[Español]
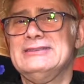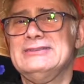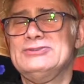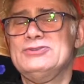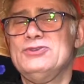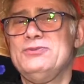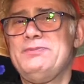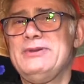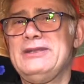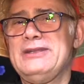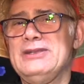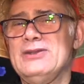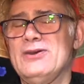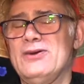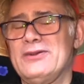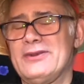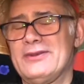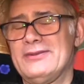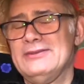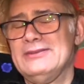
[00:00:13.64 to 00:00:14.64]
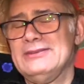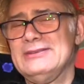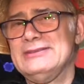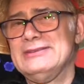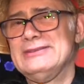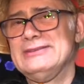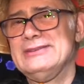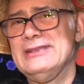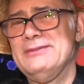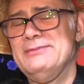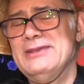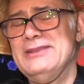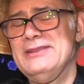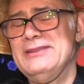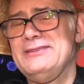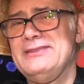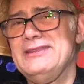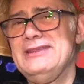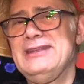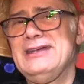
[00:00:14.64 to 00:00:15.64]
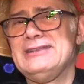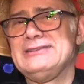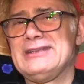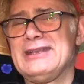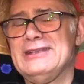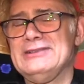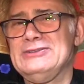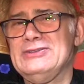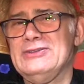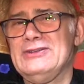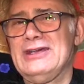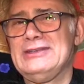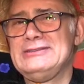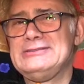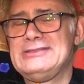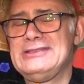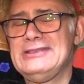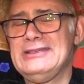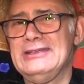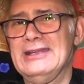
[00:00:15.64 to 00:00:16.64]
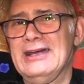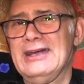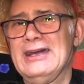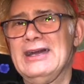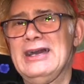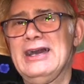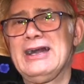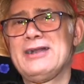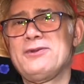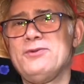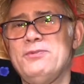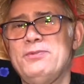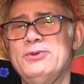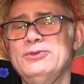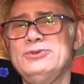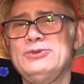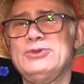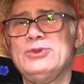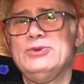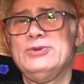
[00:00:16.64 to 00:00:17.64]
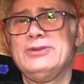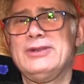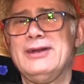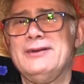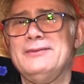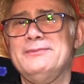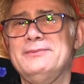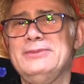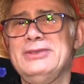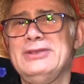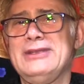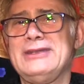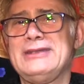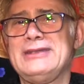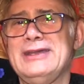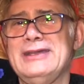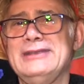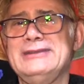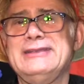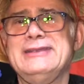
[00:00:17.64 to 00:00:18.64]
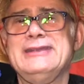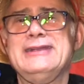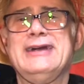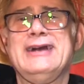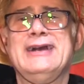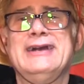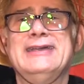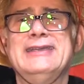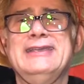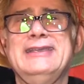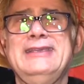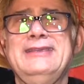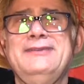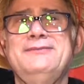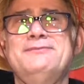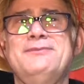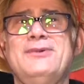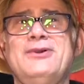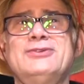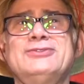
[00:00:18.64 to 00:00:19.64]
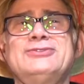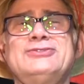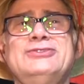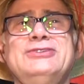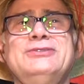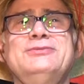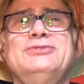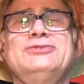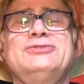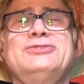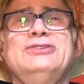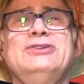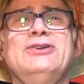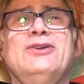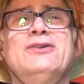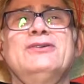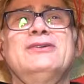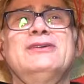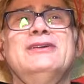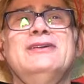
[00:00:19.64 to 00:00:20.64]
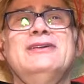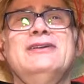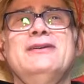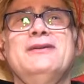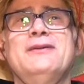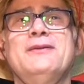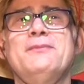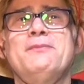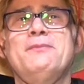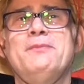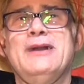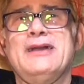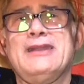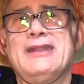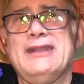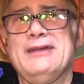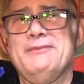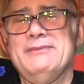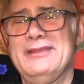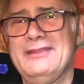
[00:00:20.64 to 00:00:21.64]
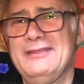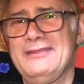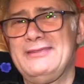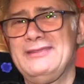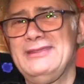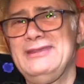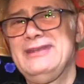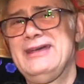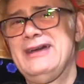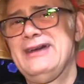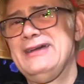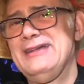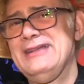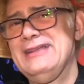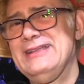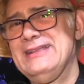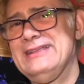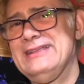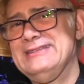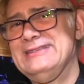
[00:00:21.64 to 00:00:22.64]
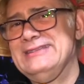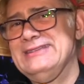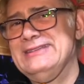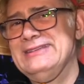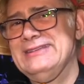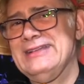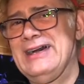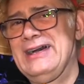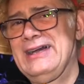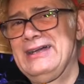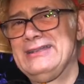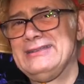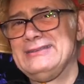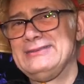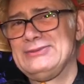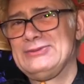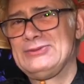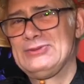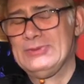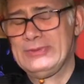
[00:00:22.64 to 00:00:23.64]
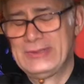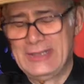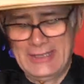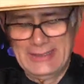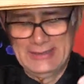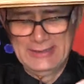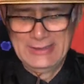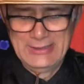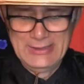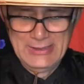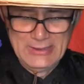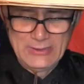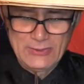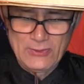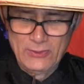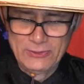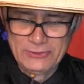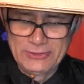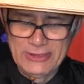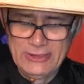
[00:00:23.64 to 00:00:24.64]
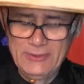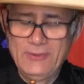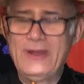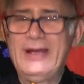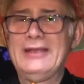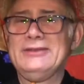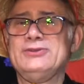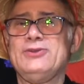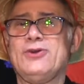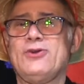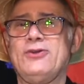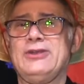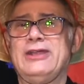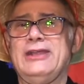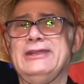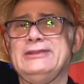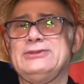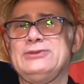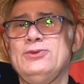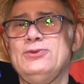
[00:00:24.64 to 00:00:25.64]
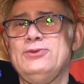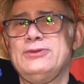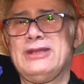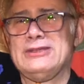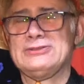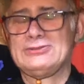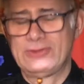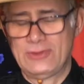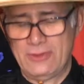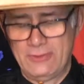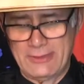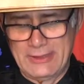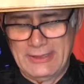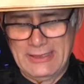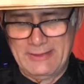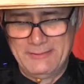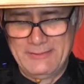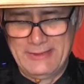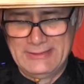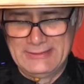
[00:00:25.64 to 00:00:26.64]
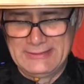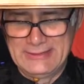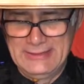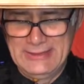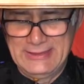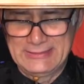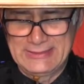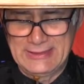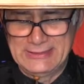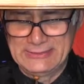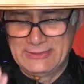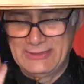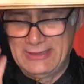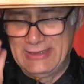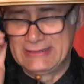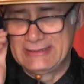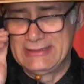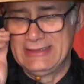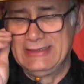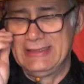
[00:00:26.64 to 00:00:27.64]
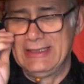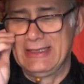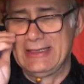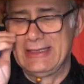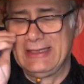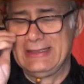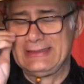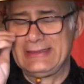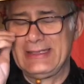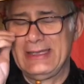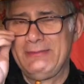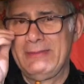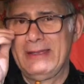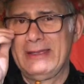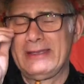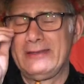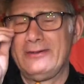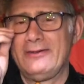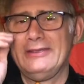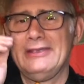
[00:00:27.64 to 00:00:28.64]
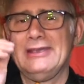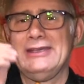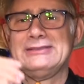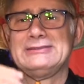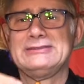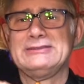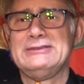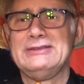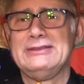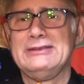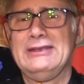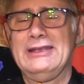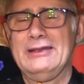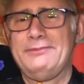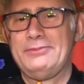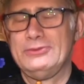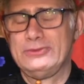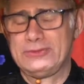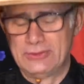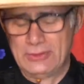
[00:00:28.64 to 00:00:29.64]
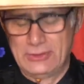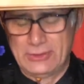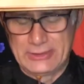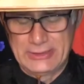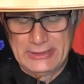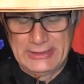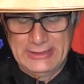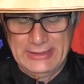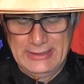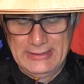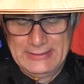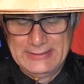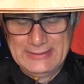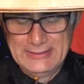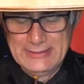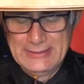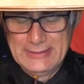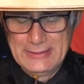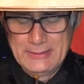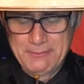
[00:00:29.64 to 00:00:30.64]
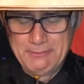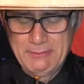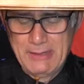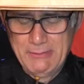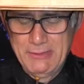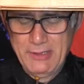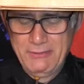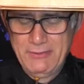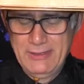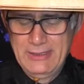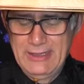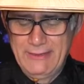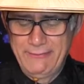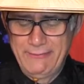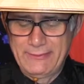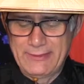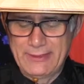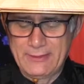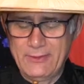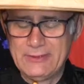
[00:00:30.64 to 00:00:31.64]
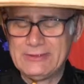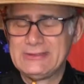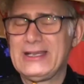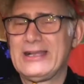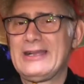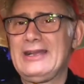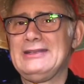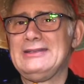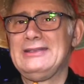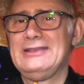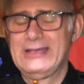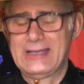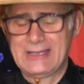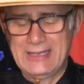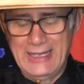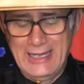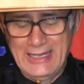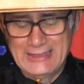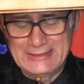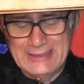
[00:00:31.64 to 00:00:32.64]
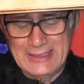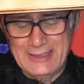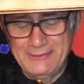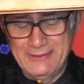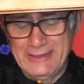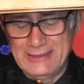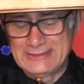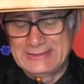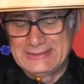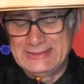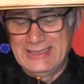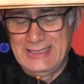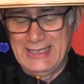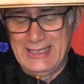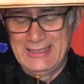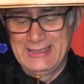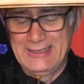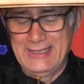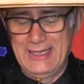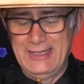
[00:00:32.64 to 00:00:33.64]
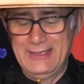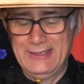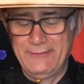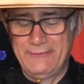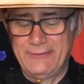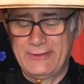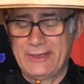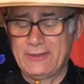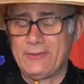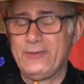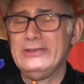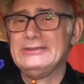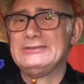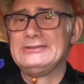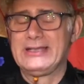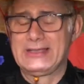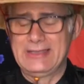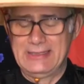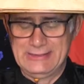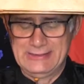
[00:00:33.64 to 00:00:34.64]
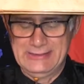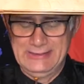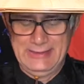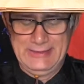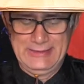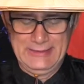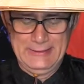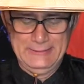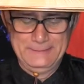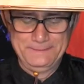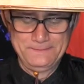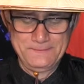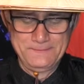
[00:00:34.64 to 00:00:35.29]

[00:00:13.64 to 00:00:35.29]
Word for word: Superior de Medicina Tradicional China, Acupuntura, Bioenergética y Mosibustión para la Medicina Natural. Continuando con la lectura sobre la medicina tradicional china, el tema de hoy es la pulsología. Vamos a ver la frecuencia cardíaca a través de la edad y frecuencia cardíaca.